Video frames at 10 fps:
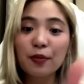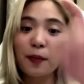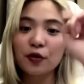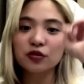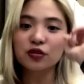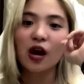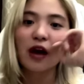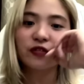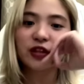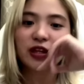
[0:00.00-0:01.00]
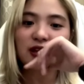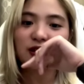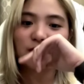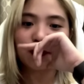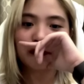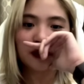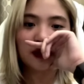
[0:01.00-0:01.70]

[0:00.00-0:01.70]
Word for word: ipopost ko after nito.